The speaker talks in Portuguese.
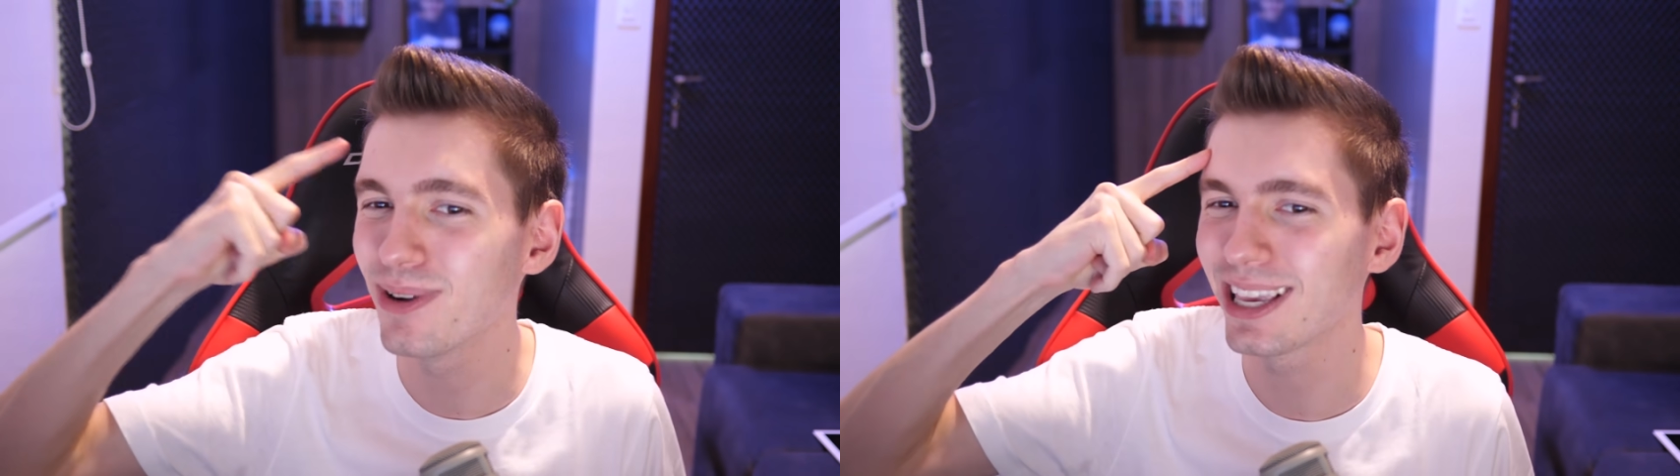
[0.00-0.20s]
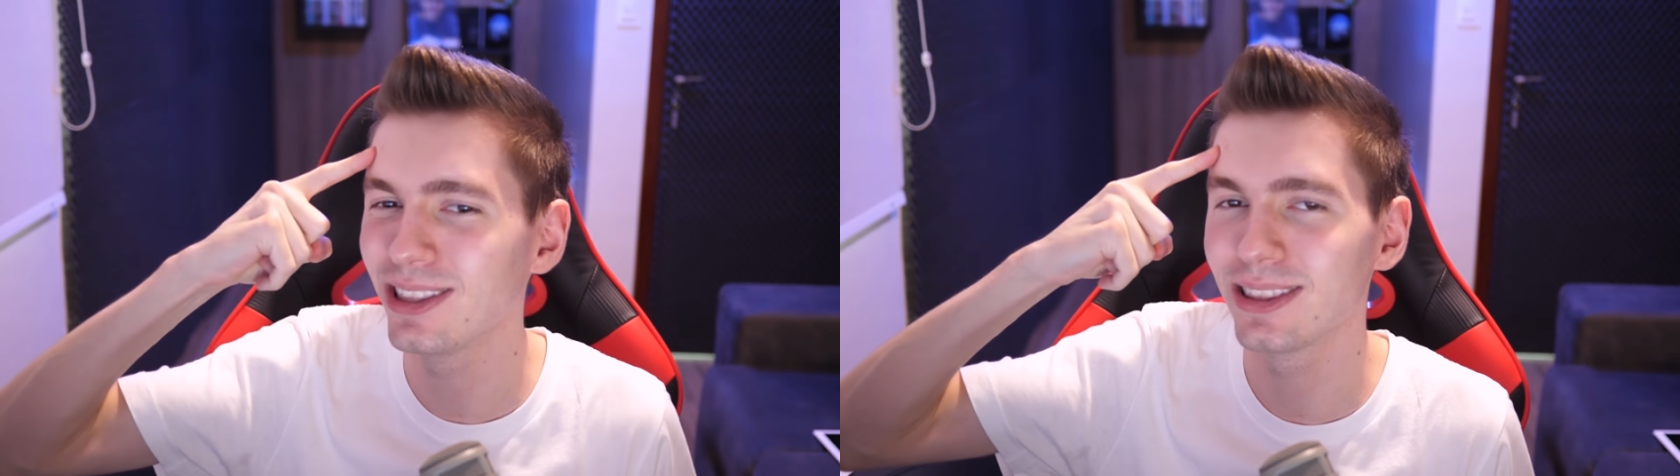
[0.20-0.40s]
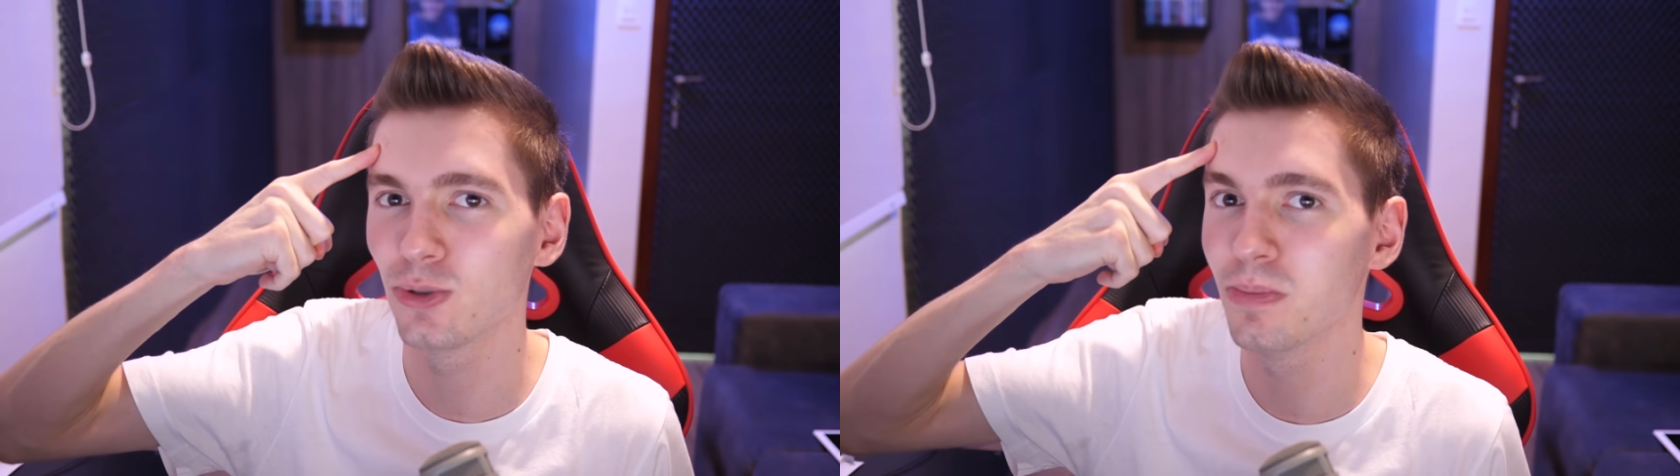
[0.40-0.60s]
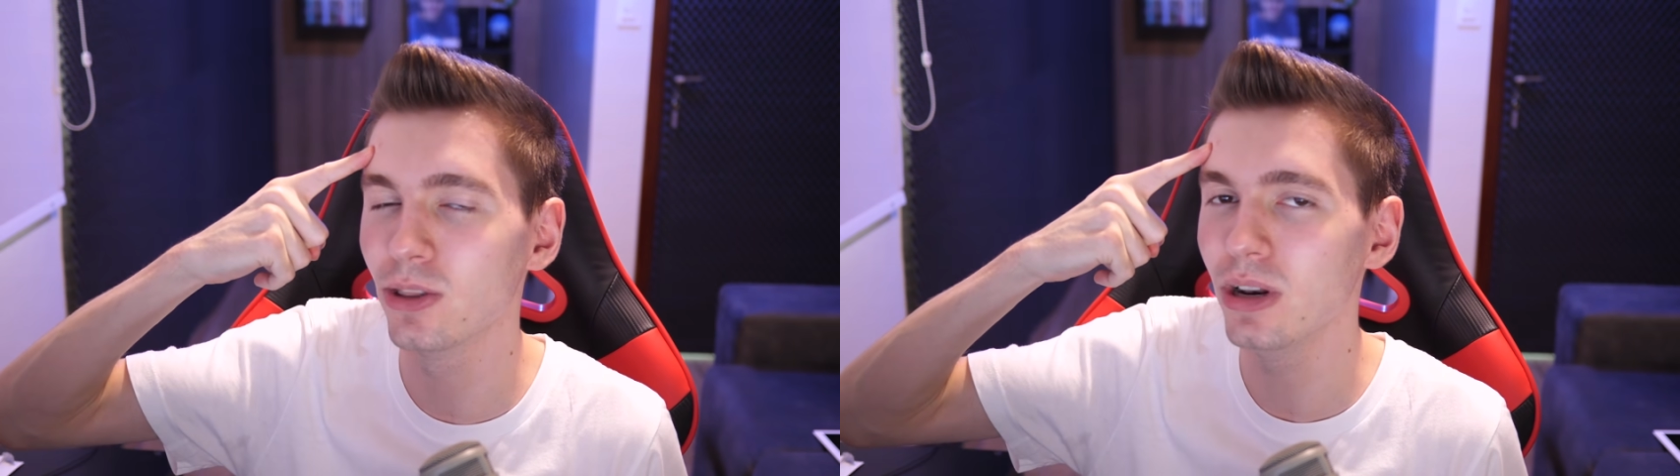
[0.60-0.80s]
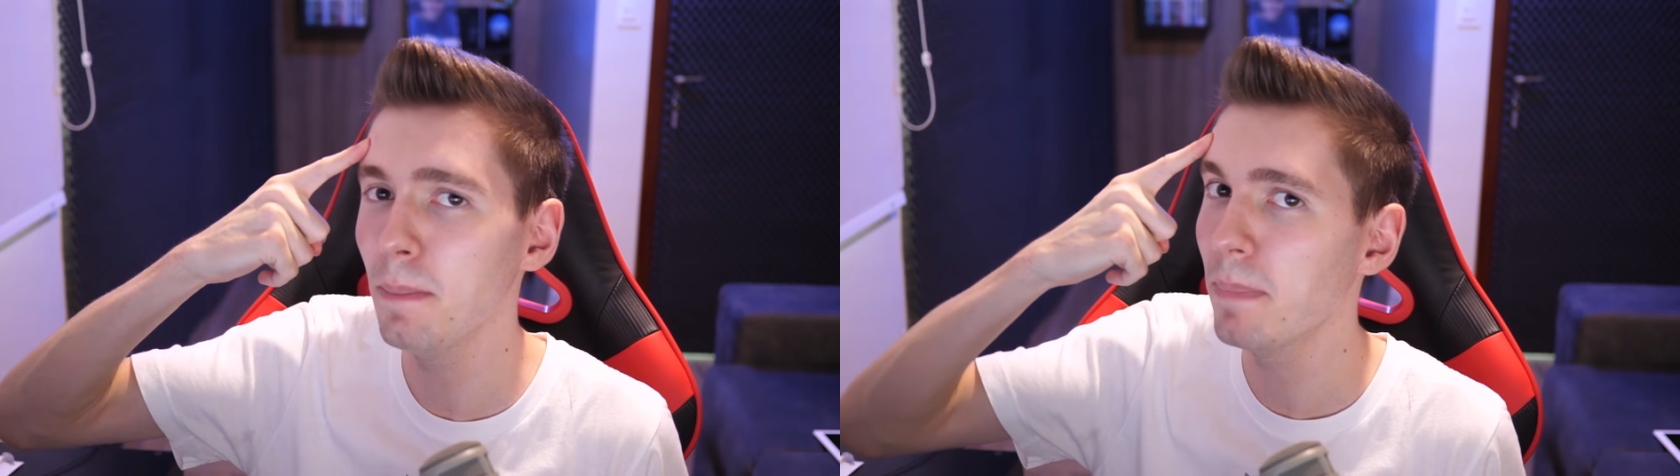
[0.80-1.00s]
aqui do
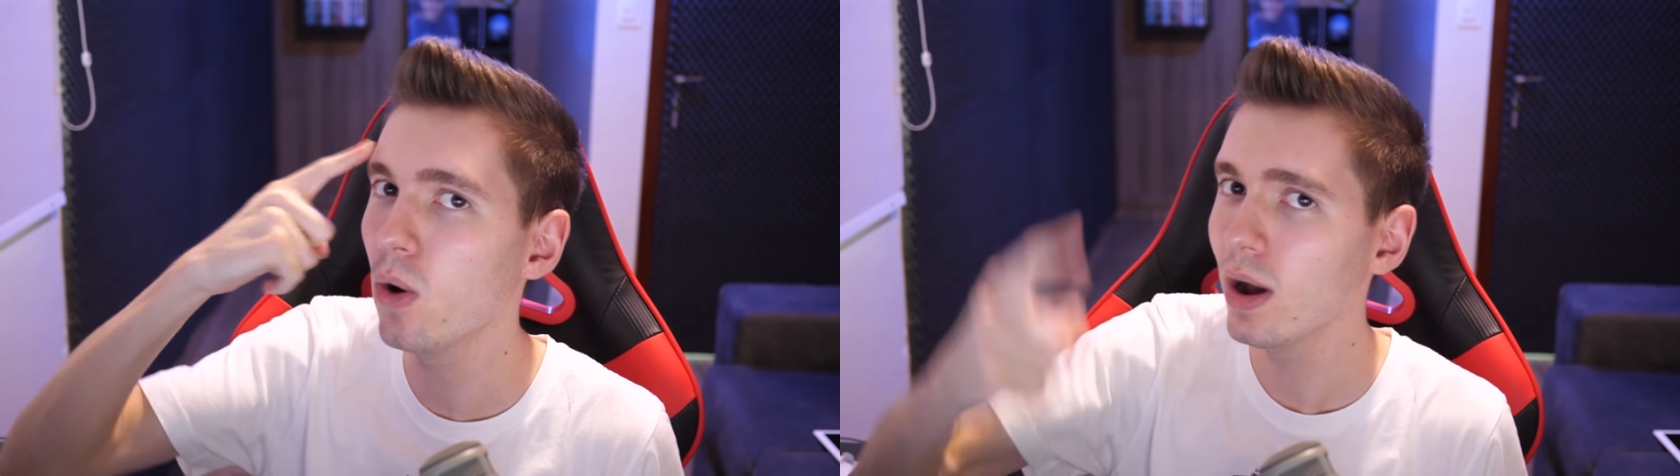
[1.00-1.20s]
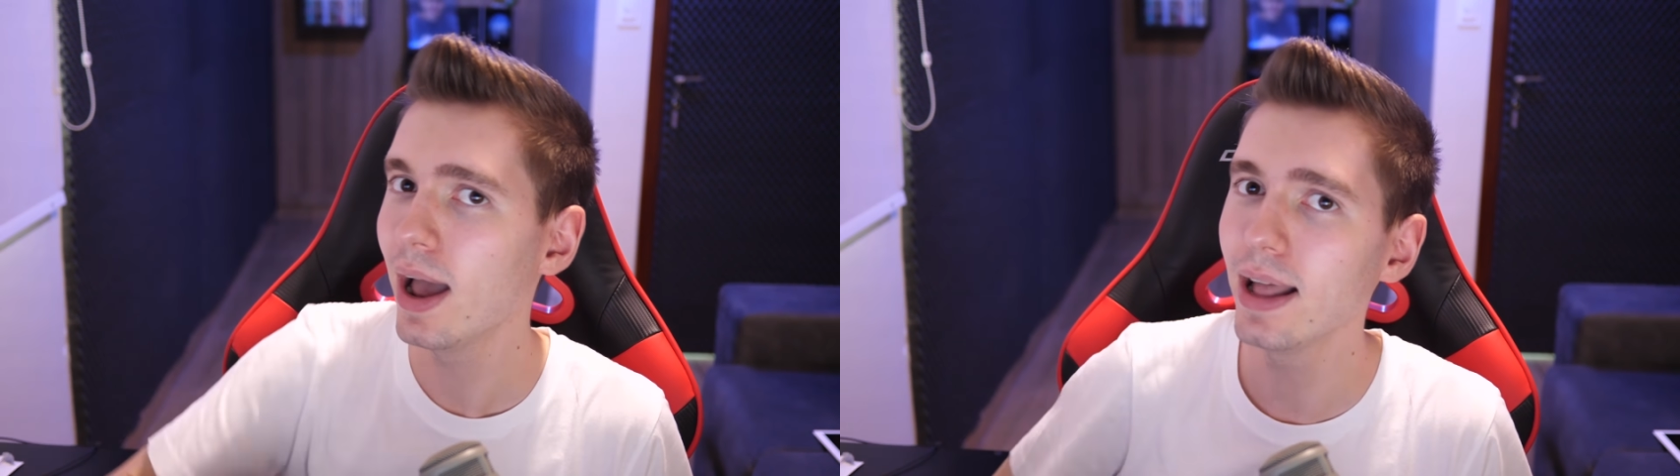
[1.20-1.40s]
Mano Lipão.